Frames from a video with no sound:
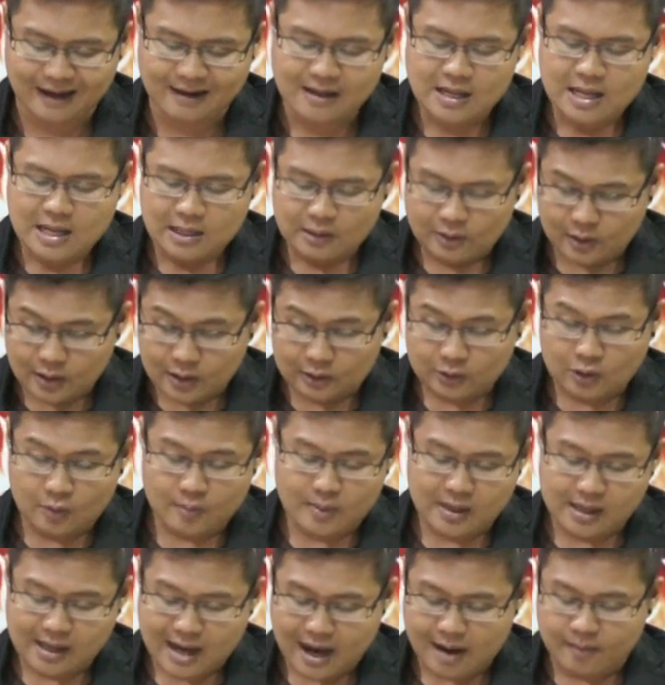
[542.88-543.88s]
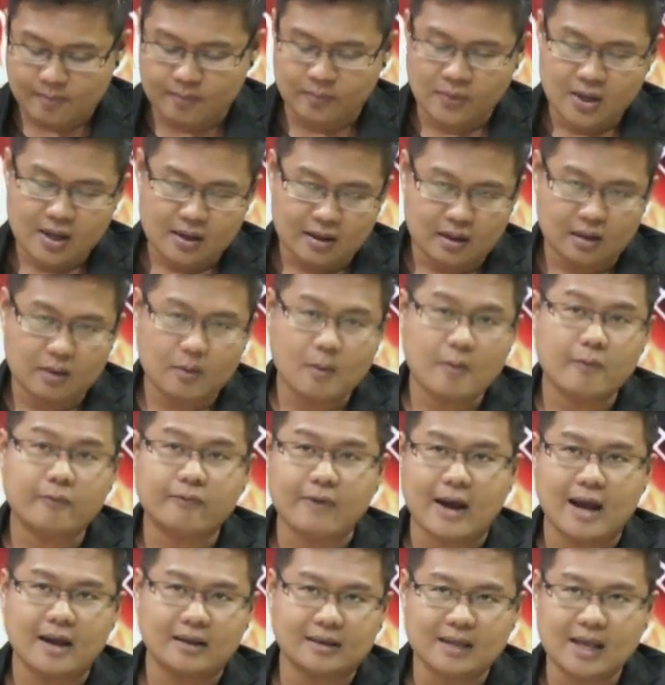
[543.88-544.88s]
งๆก็ยังต้องมีการเรียกว่า
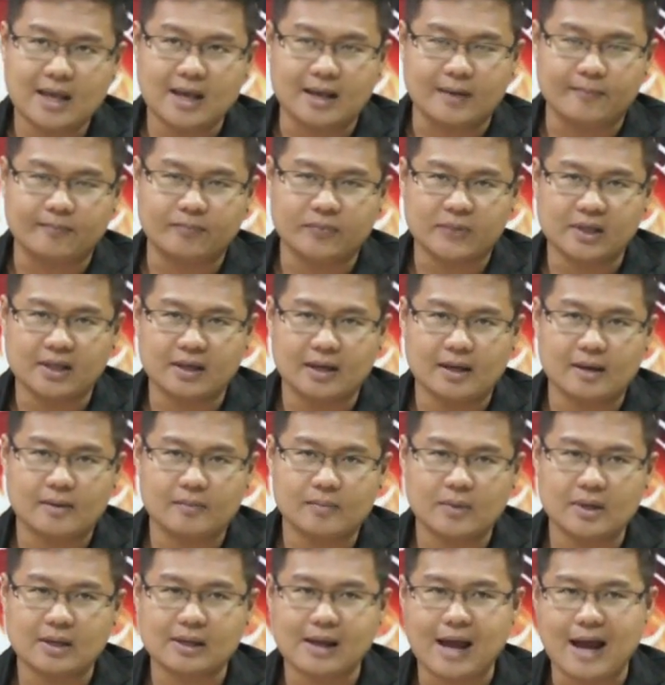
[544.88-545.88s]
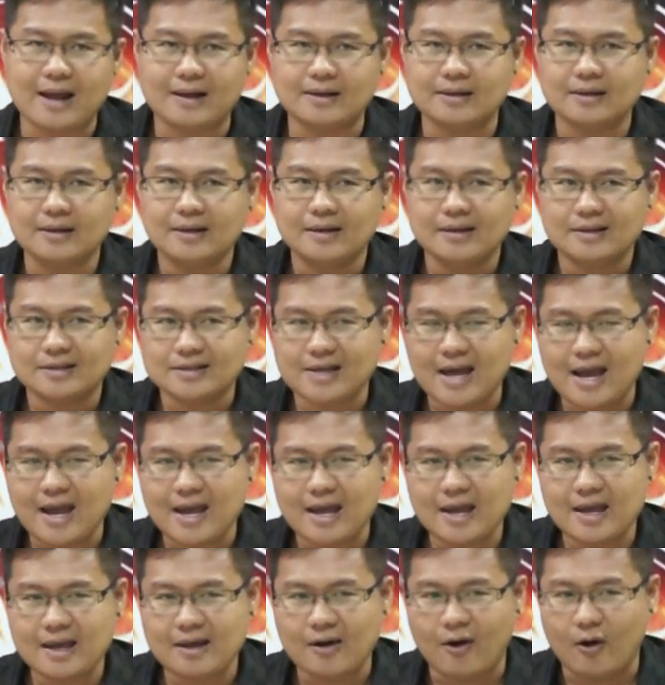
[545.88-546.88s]
fighting นะมีการใช้
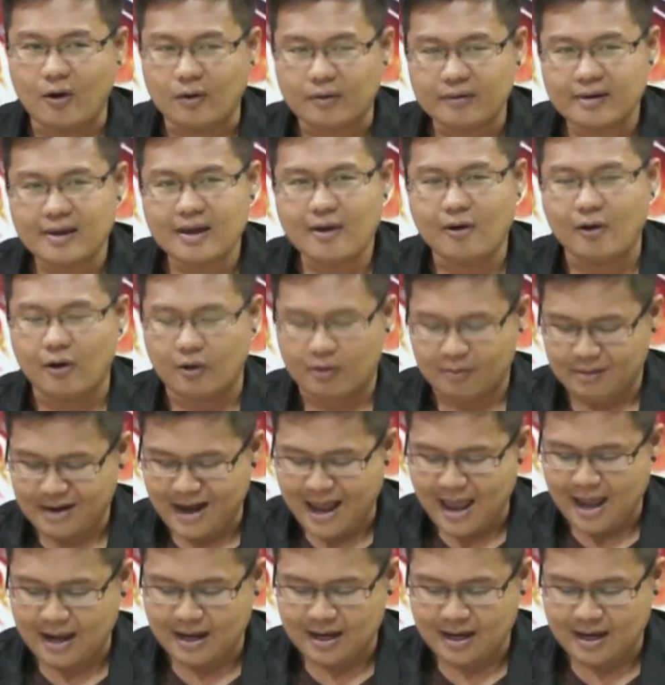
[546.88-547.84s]
ออกเรี่ยวออกแรง